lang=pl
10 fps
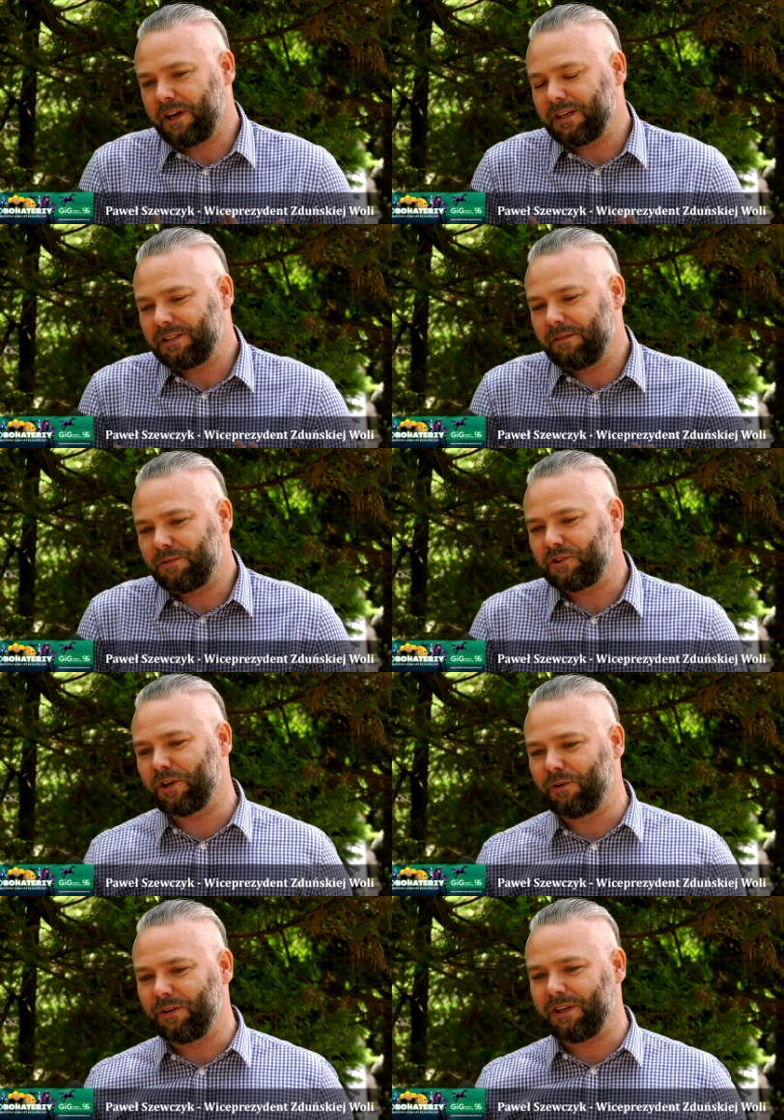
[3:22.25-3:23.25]
Ja jestem
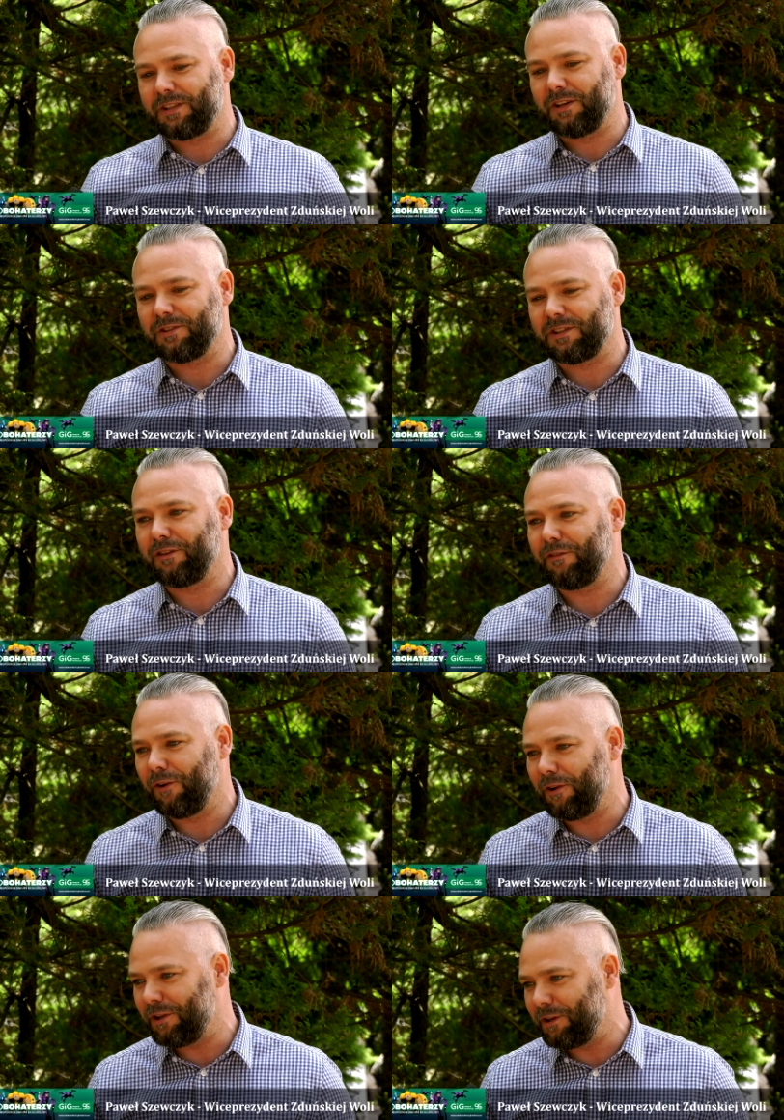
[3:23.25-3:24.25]
szczególnie z tego
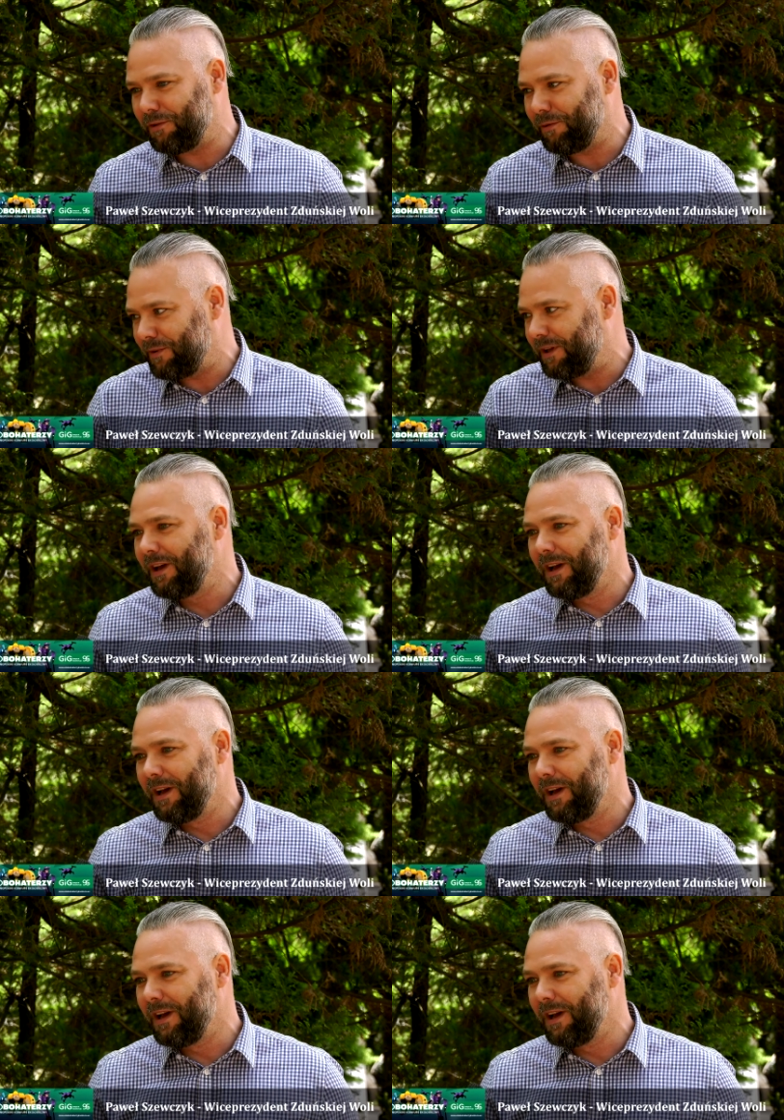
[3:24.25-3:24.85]
zadowolony i dumny,